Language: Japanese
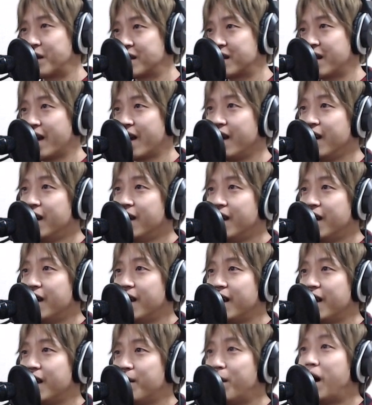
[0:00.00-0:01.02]
して、
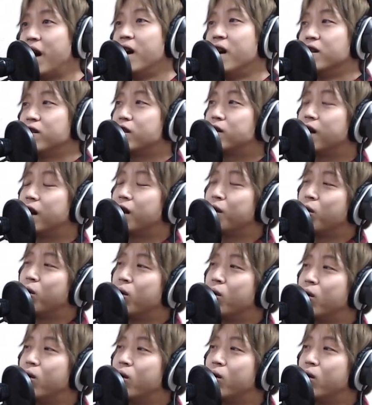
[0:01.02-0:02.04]
えー、まあ実はあ
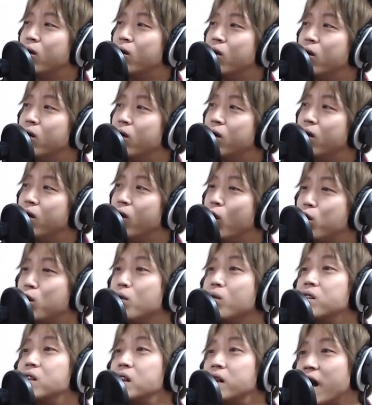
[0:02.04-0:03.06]
のー一昨
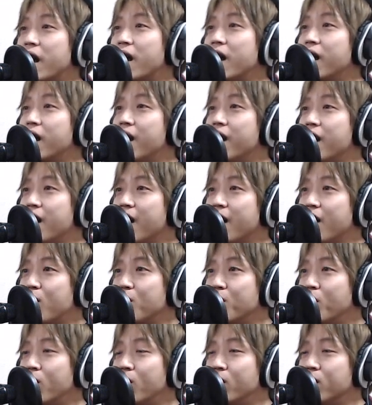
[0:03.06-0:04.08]
年ね、えー、
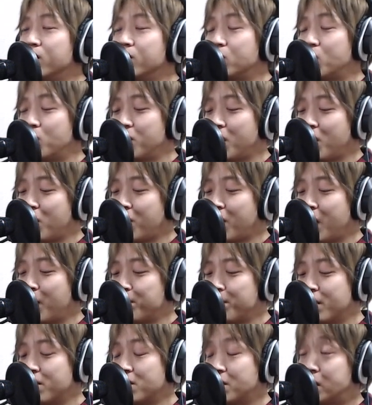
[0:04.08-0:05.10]
このジョン・レノンの「
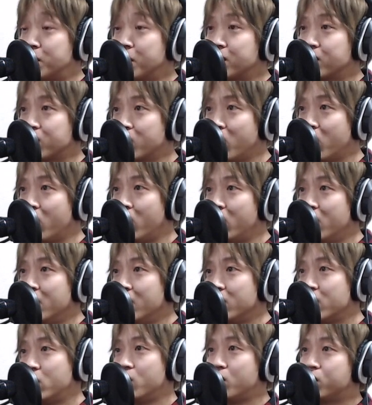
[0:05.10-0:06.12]
ハッピークリスマス」と「
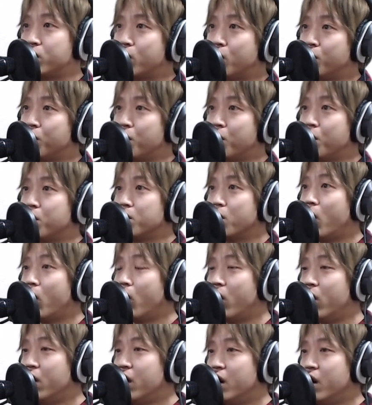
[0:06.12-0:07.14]
きよしこの夜」
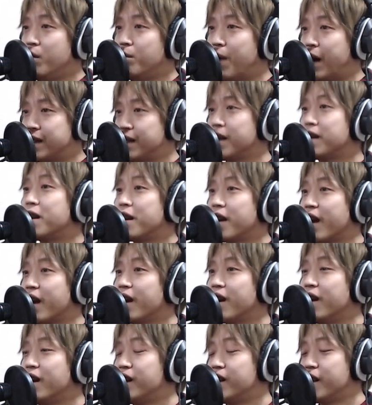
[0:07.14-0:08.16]
を混ぜて
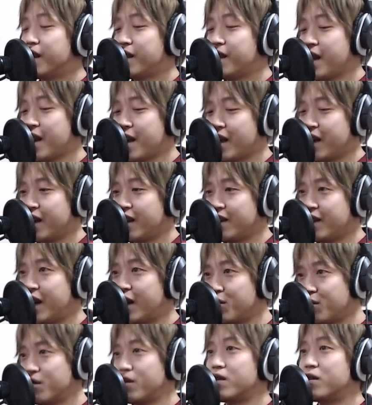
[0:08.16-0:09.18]
ねで
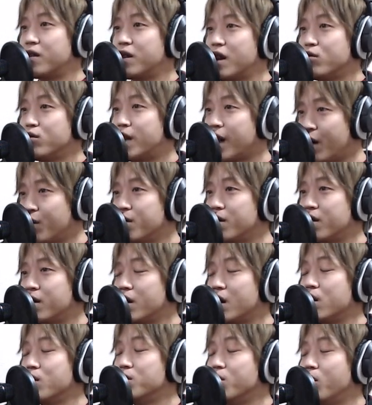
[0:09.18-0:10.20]
やるって歌うっ
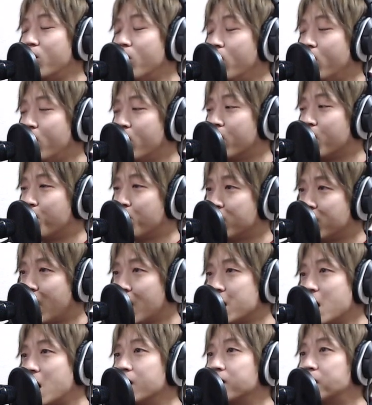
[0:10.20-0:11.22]
ていうのをこれ僕
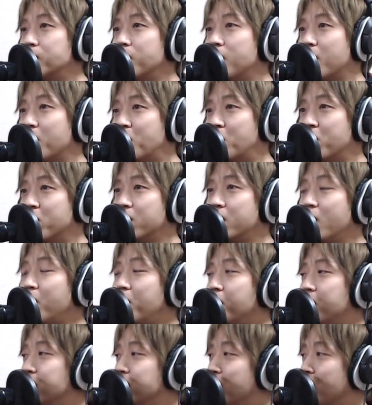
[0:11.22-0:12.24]
大発明だと思って
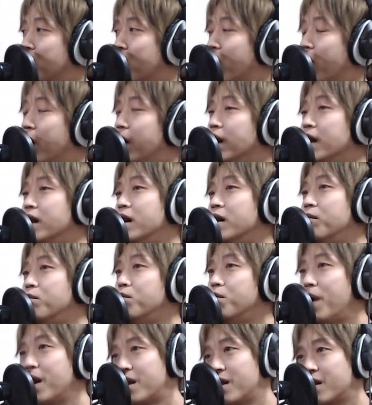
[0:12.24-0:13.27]
るんですけど
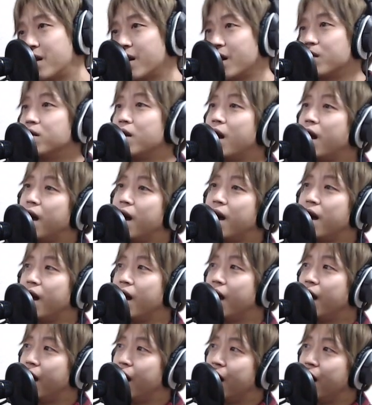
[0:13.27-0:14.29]
全く
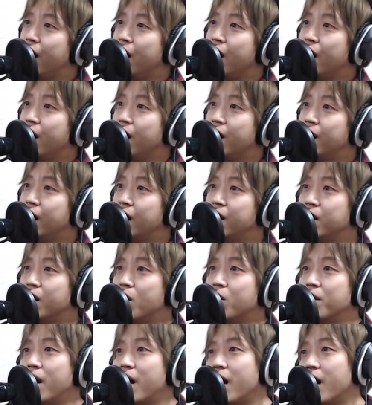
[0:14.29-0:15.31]
ね、えー、なんだ
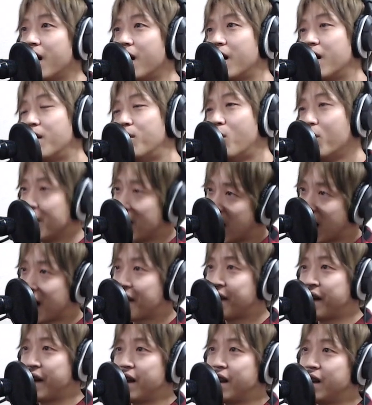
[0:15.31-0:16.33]
ろうな盛り上がら
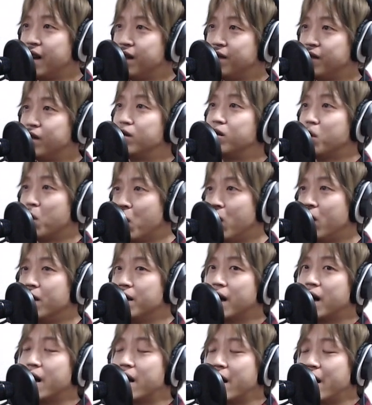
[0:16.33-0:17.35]
ないんですよ
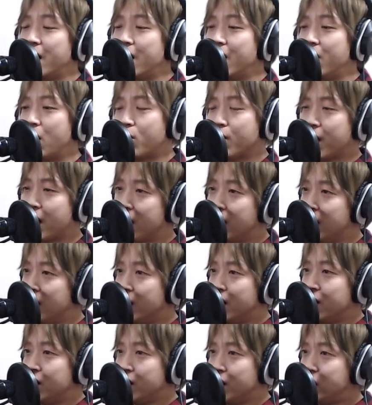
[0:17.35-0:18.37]
だからあこれ
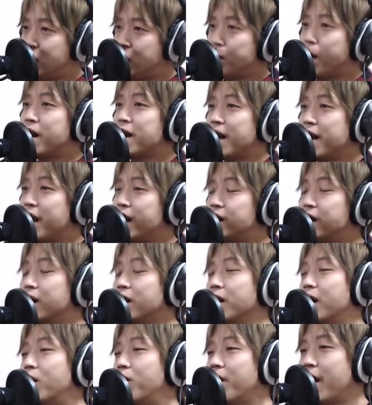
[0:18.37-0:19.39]
一番家でやっちゃっ
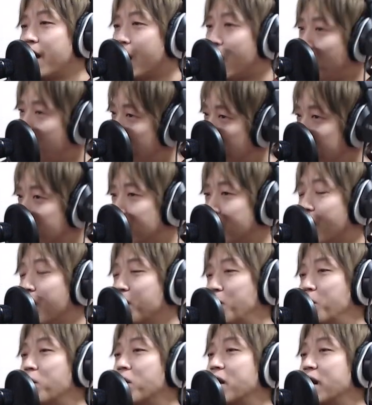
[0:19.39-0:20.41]
たからこれ絵が悪いな
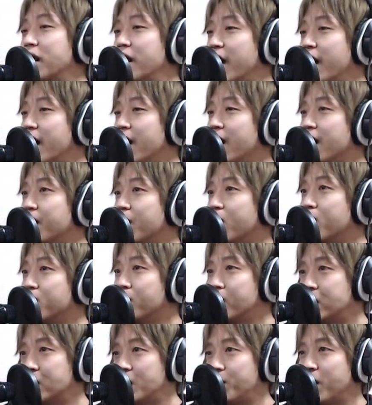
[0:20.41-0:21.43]
と思ってで今
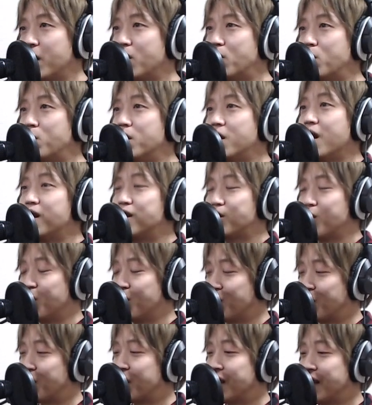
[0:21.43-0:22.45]
年はまあイルミネーション
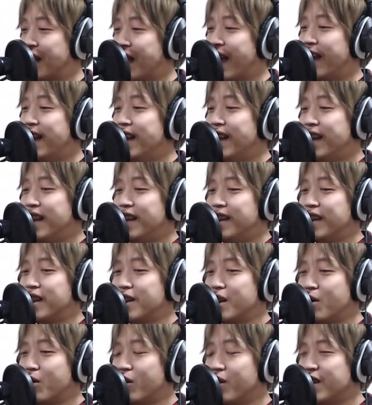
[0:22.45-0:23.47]
を撮ってなん
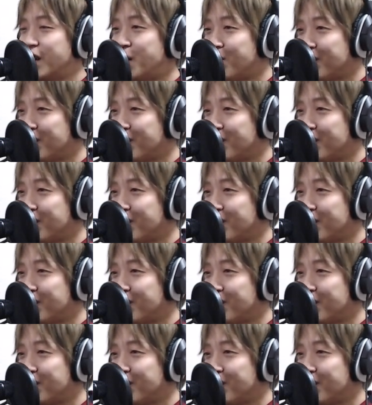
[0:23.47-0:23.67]
だろうイル